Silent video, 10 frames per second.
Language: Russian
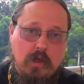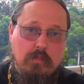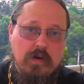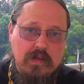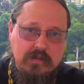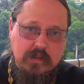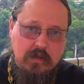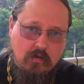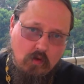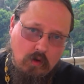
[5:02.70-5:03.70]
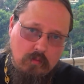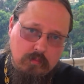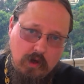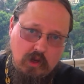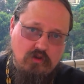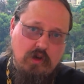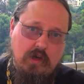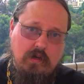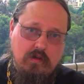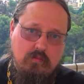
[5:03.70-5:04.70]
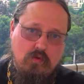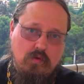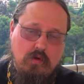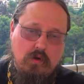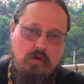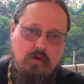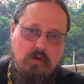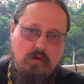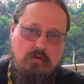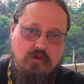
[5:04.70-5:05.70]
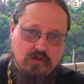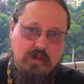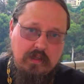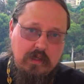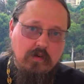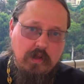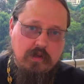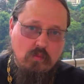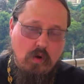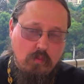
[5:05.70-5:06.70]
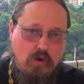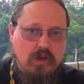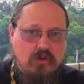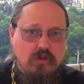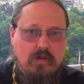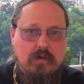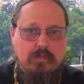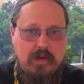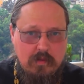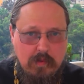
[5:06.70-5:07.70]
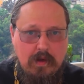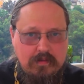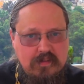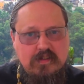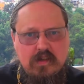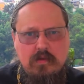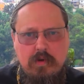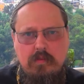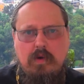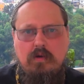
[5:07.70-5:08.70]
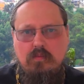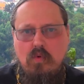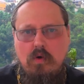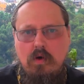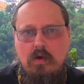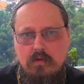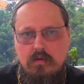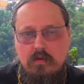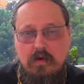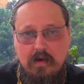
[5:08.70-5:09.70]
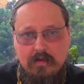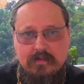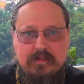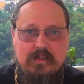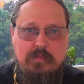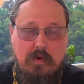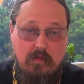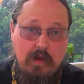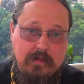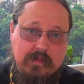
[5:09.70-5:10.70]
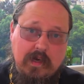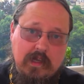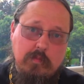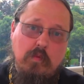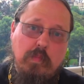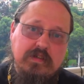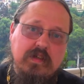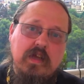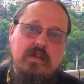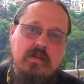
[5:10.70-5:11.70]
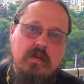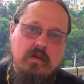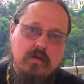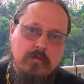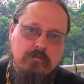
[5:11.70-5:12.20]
и близкие его, приезжая к нему, начинают говорить ему о Боге, и человек принимает, искренне принимает Бога, кается, исправляется, и хотя бы в последние